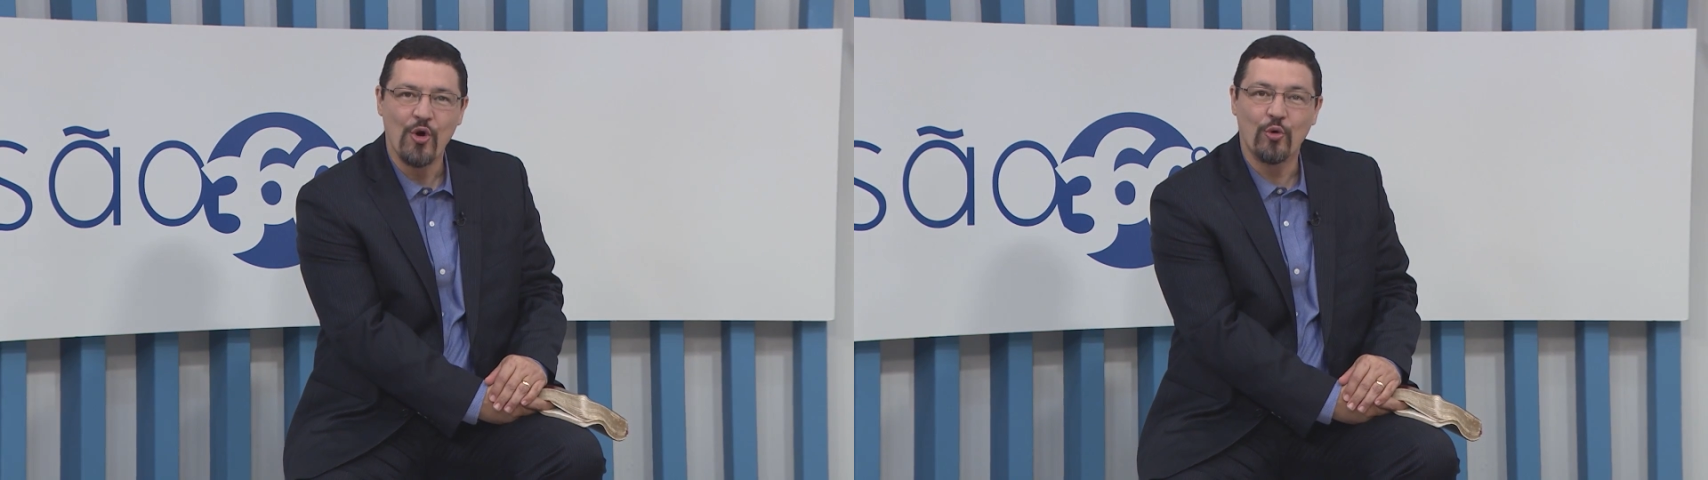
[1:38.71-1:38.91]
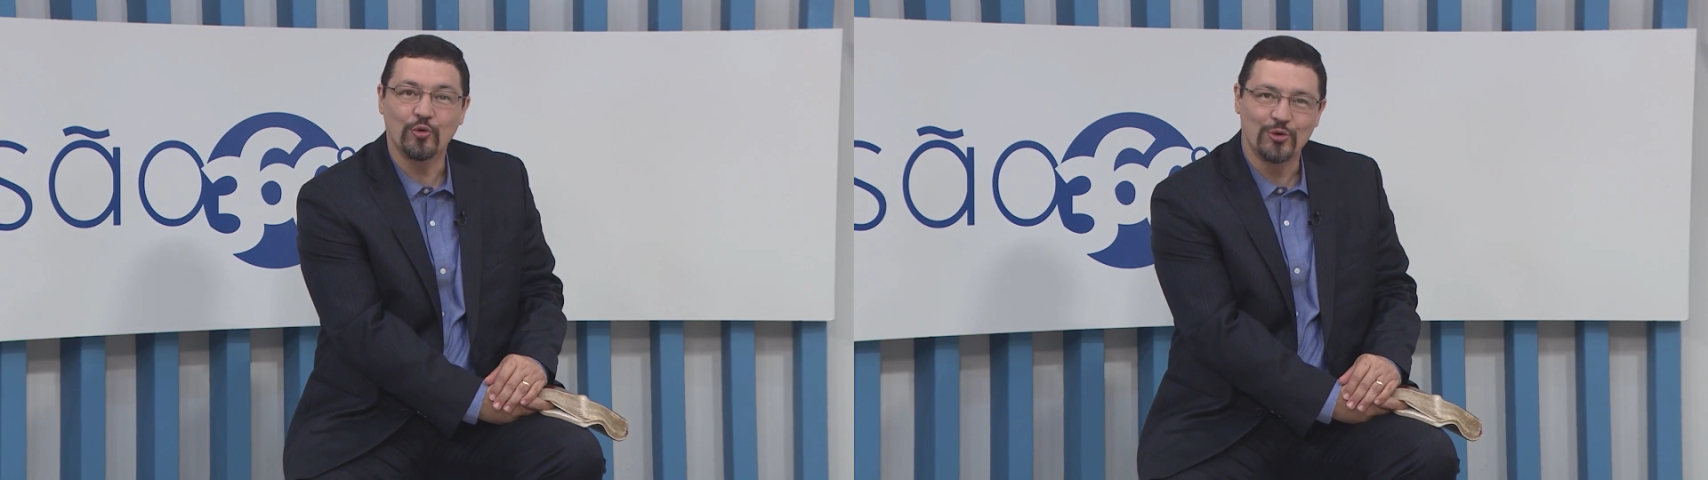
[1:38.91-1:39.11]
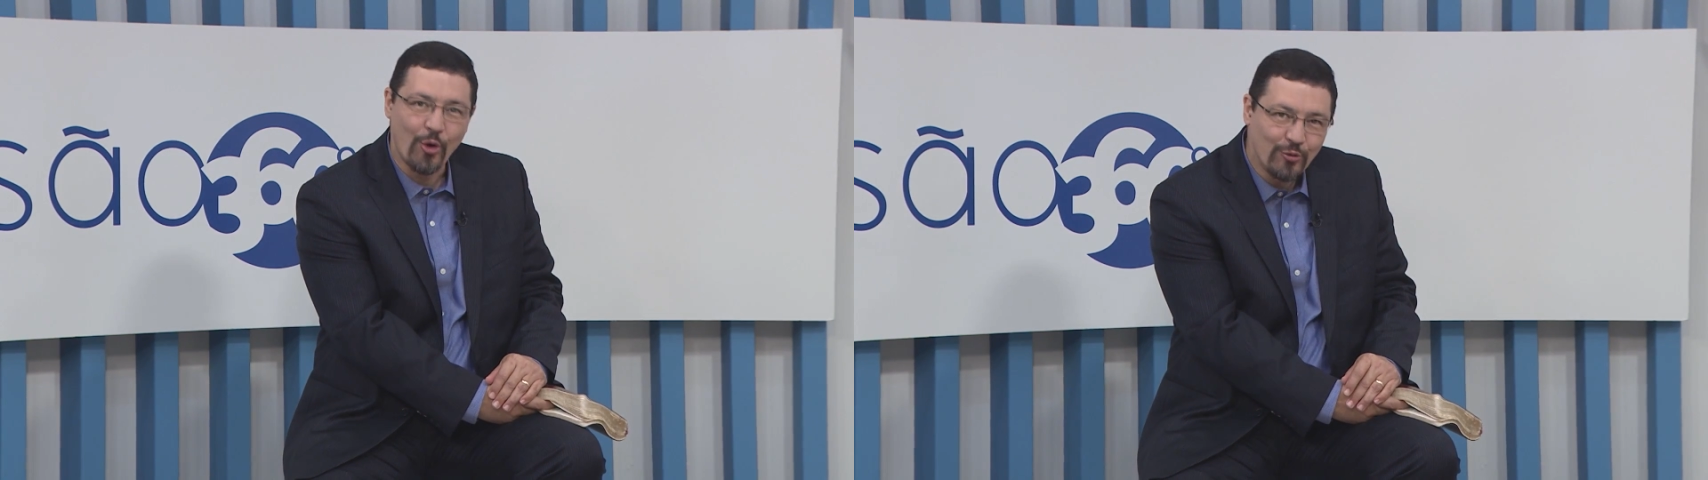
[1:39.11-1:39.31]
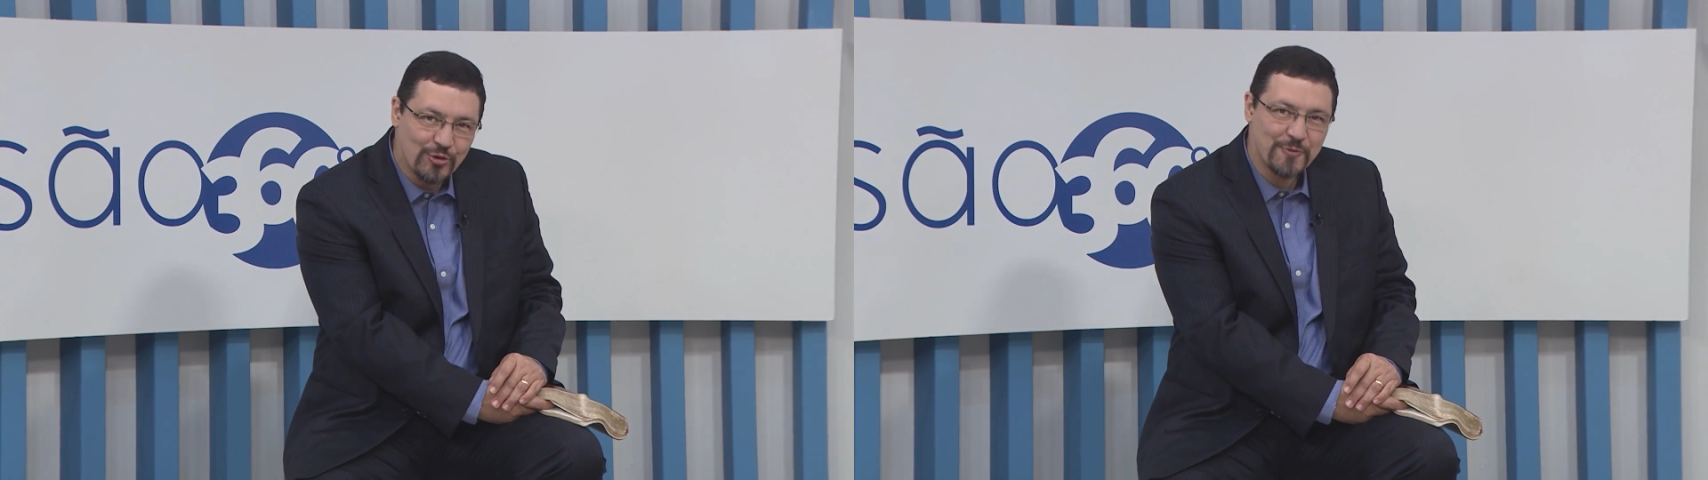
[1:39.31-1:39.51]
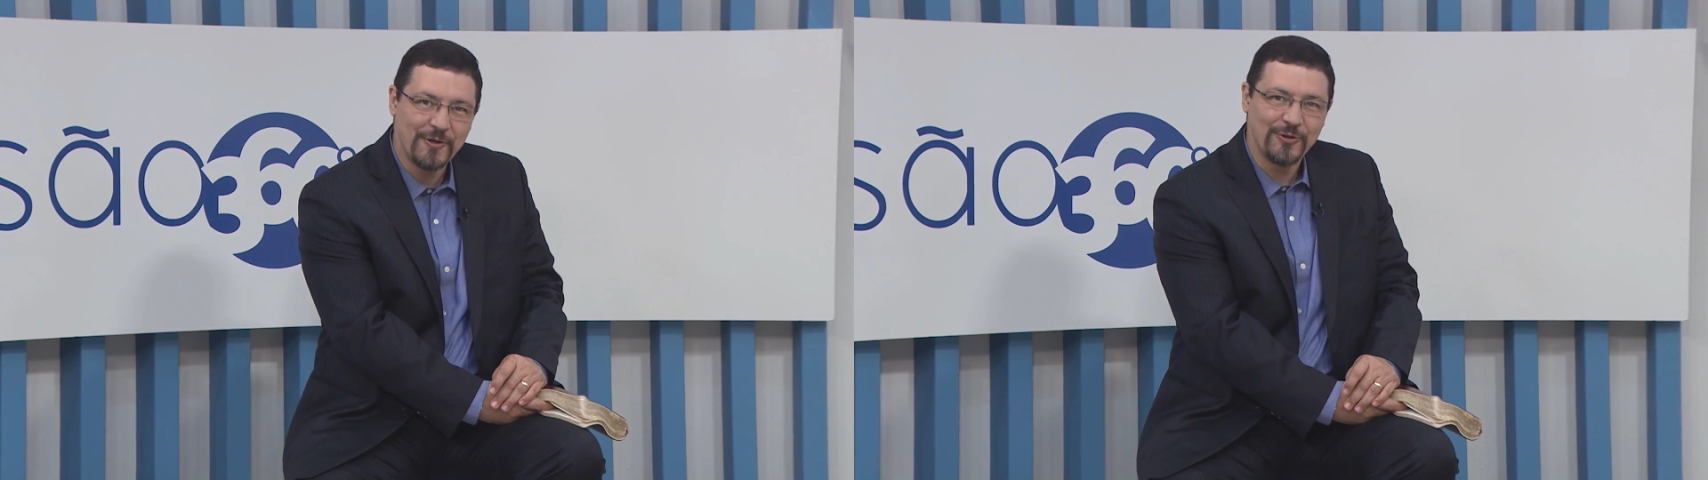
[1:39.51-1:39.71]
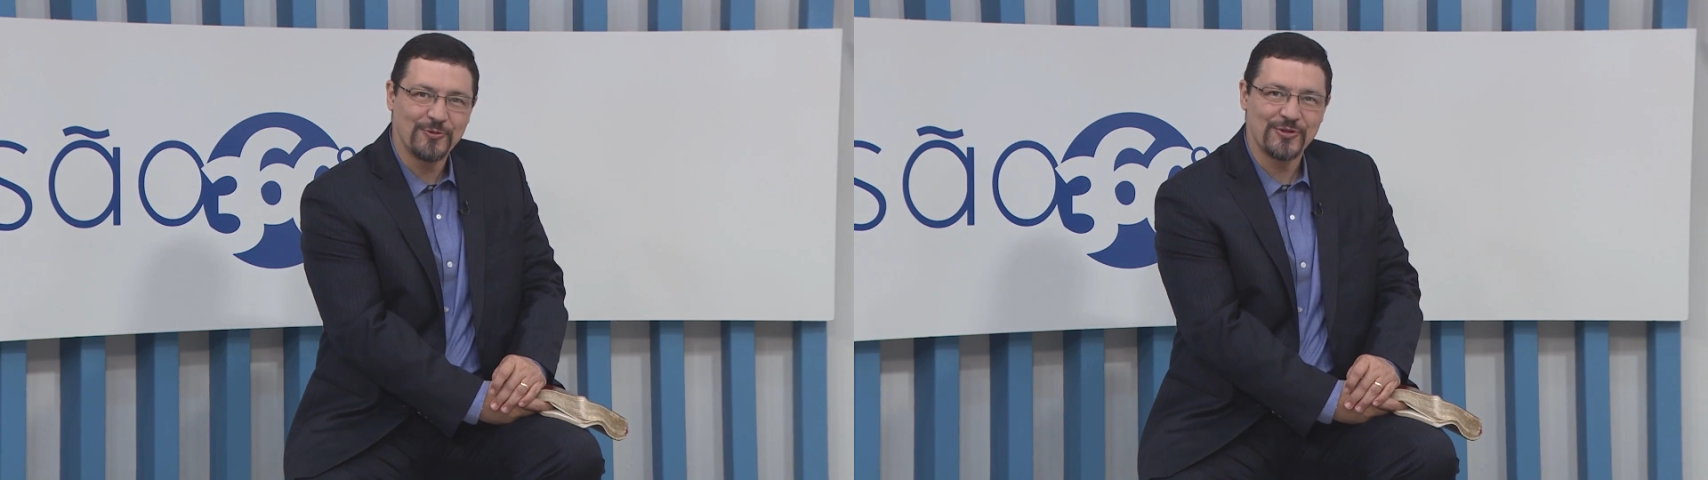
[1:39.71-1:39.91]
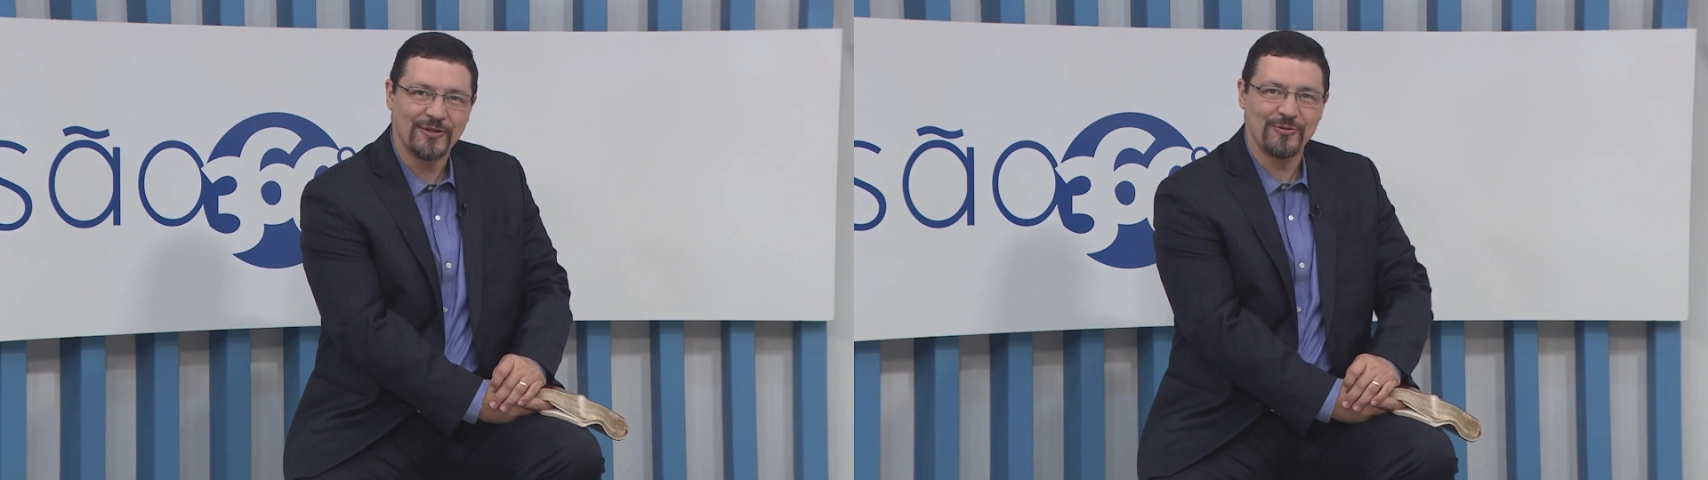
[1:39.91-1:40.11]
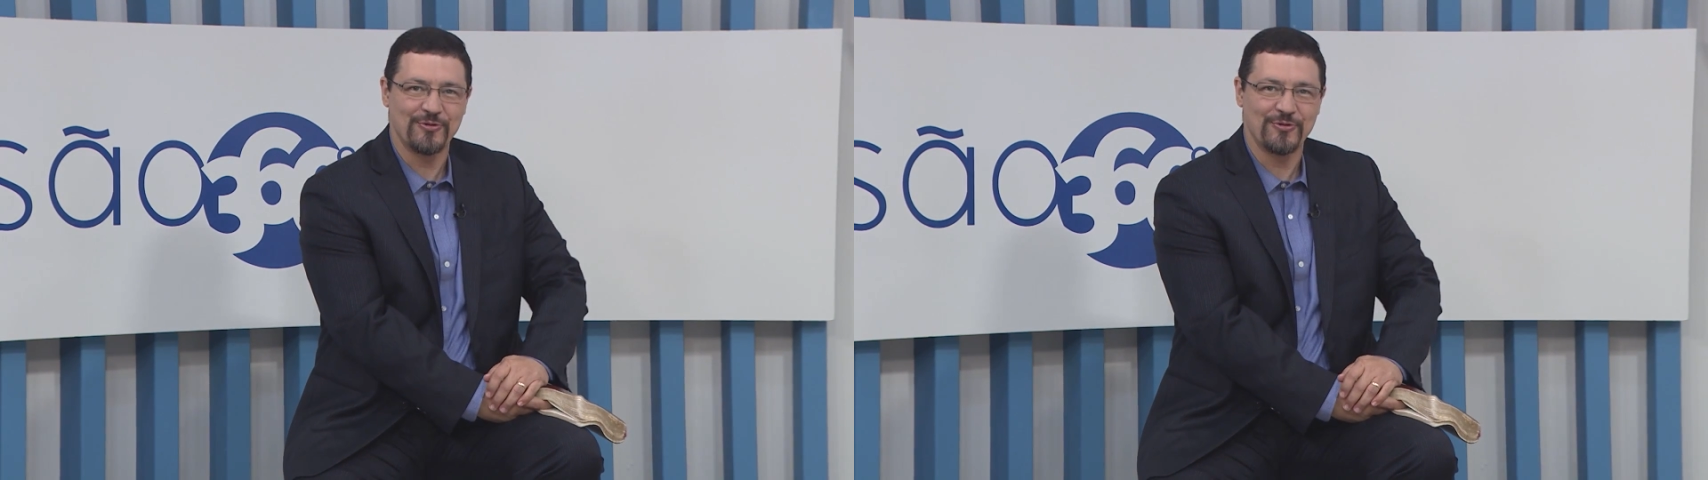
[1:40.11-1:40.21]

o dom do Espírito Santo